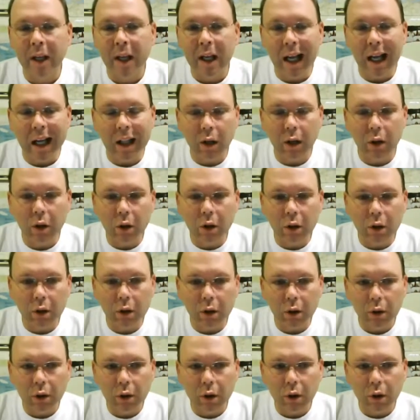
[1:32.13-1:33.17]
Alors,
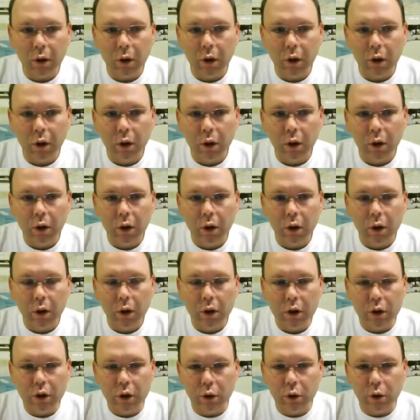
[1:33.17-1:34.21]

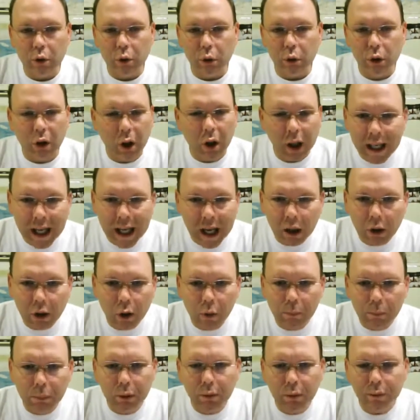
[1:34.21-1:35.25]
tu cries
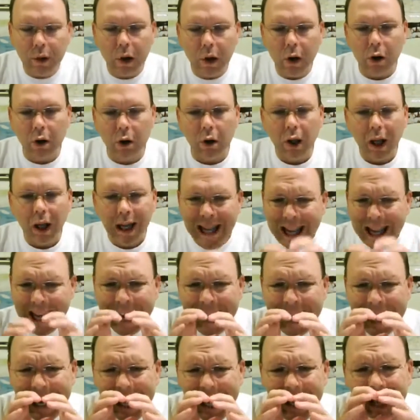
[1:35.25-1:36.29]
encore plus fort. Hé,
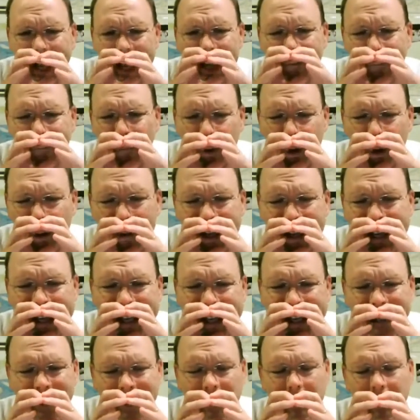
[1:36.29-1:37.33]
hey,
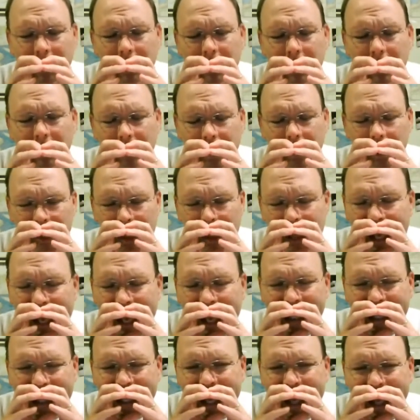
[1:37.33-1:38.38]
les il y
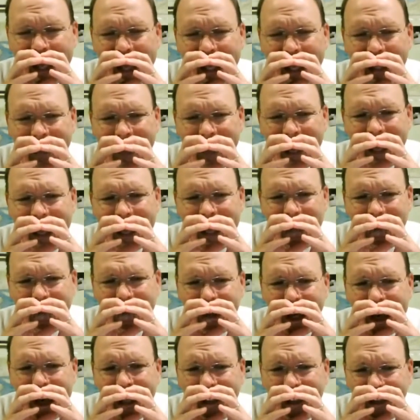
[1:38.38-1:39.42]
a des,
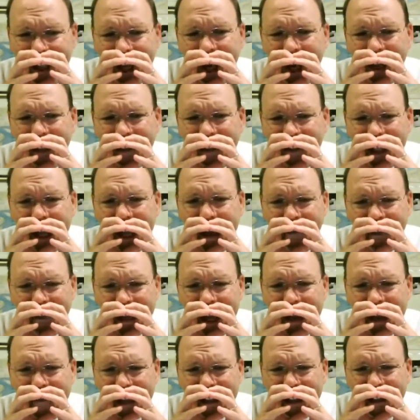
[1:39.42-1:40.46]
tracteurs qui s'en
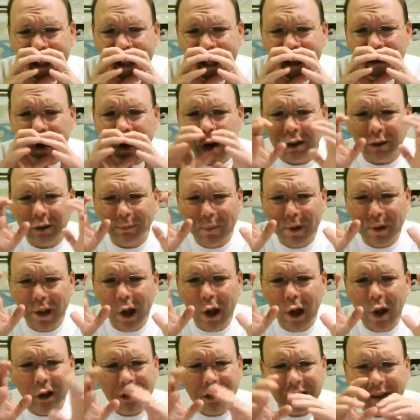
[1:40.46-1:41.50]
vient avec des grosses
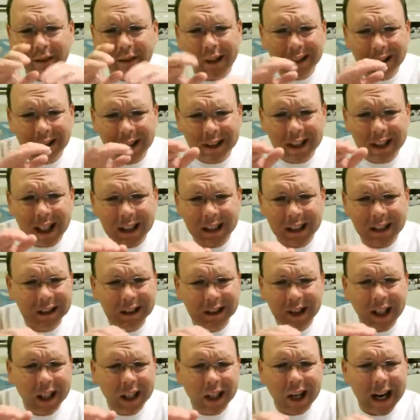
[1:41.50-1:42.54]
pneus, ça va
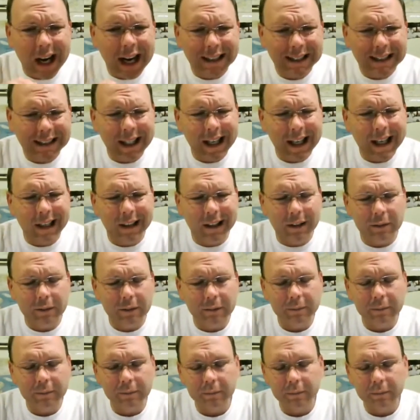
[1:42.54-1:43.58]
t'écraser?
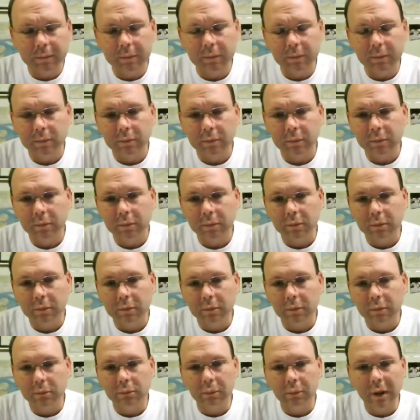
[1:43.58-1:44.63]

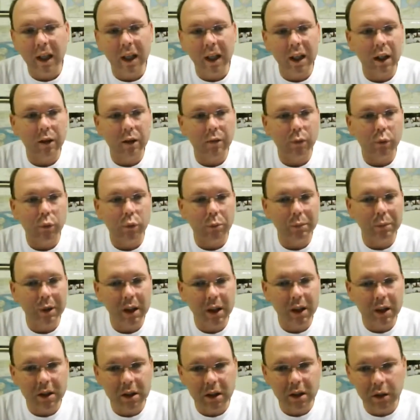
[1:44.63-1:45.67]
Mais les fourmis
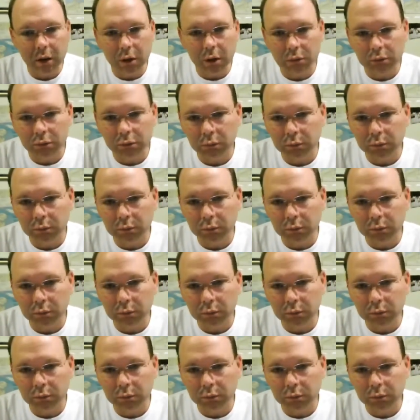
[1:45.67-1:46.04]
continuent.